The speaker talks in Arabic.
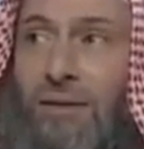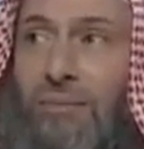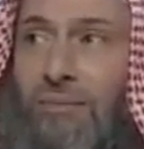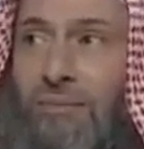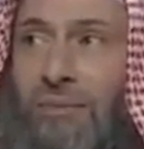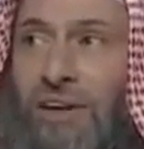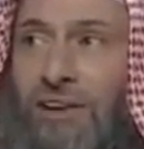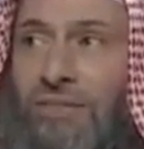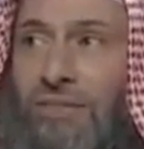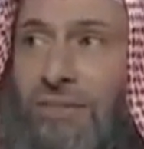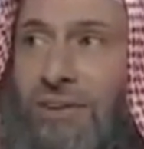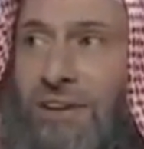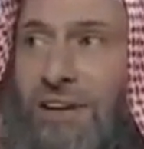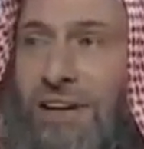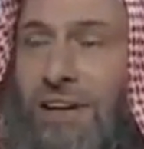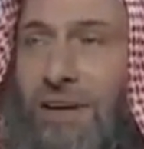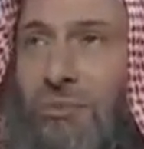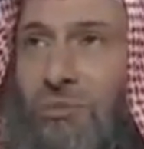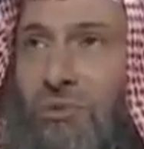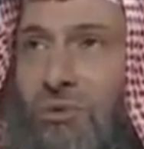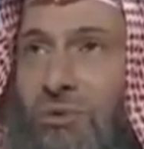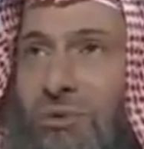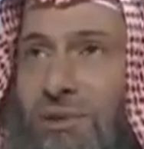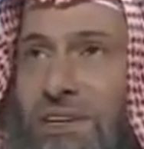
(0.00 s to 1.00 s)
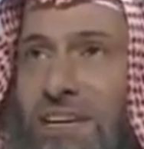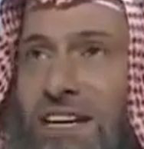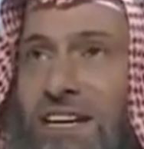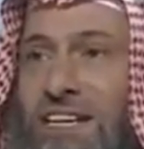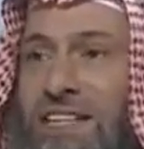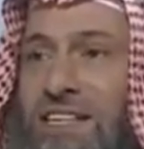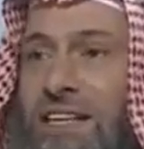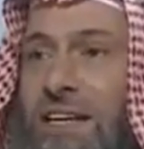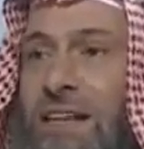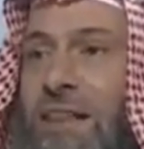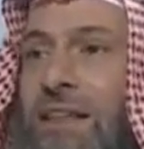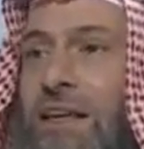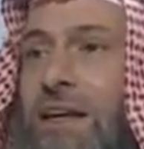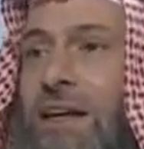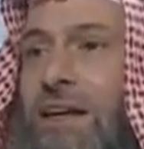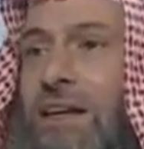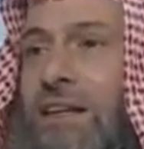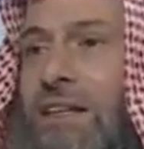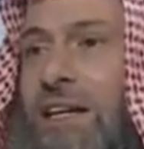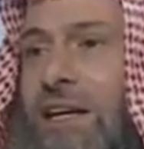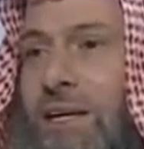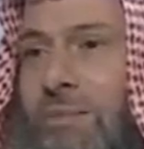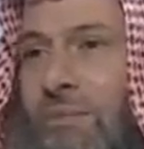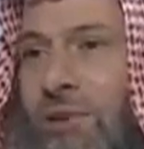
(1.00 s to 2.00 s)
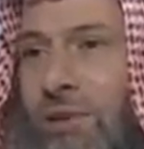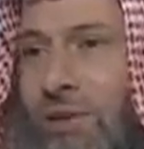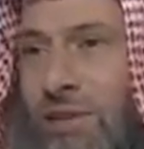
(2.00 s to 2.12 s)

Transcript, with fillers: ما يعني مو ناس كثير يتكلم